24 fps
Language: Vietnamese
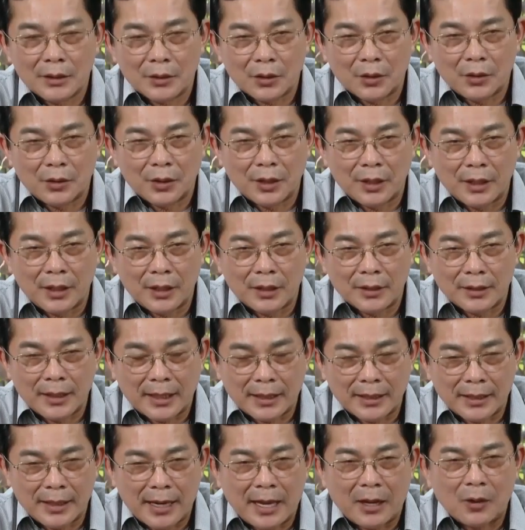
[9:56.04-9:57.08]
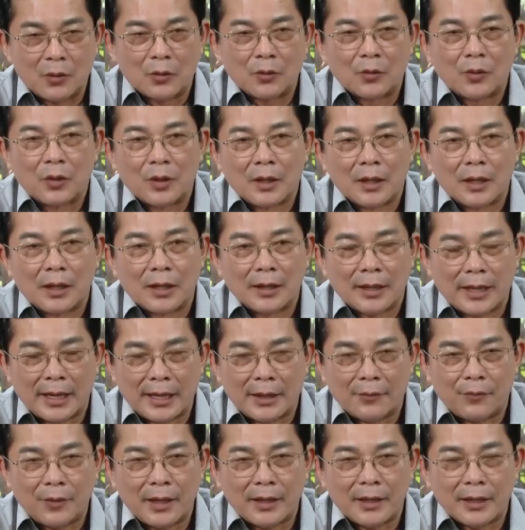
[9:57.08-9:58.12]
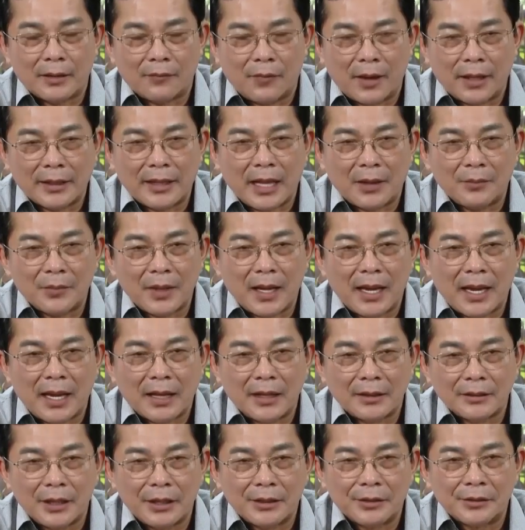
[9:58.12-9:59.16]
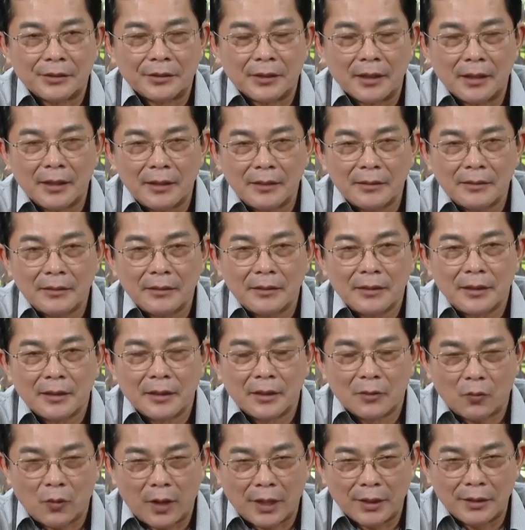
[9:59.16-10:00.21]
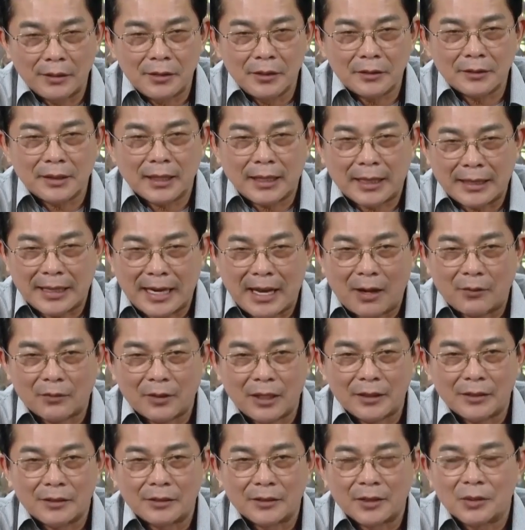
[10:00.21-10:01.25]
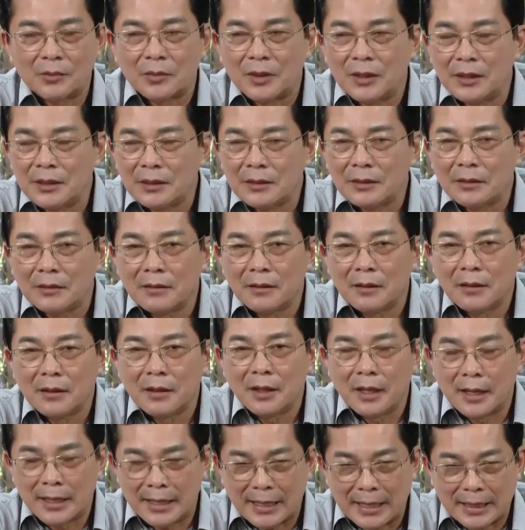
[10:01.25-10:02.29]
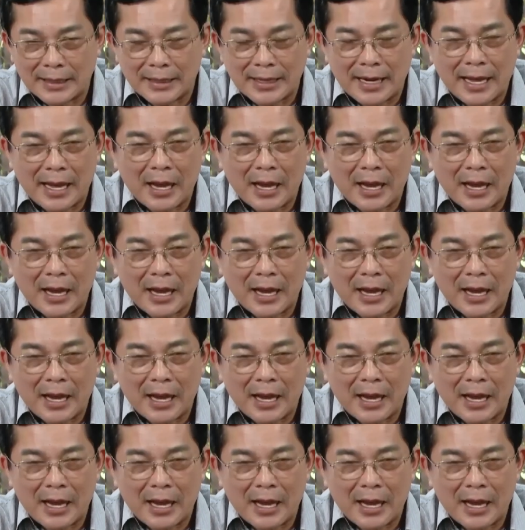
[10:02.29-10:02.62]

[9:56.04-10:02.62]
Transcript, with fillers: rồi ngành nào ngày phải tham gia thị trường lớn ngoài nước, ngành nào thị trường trong nước, ngành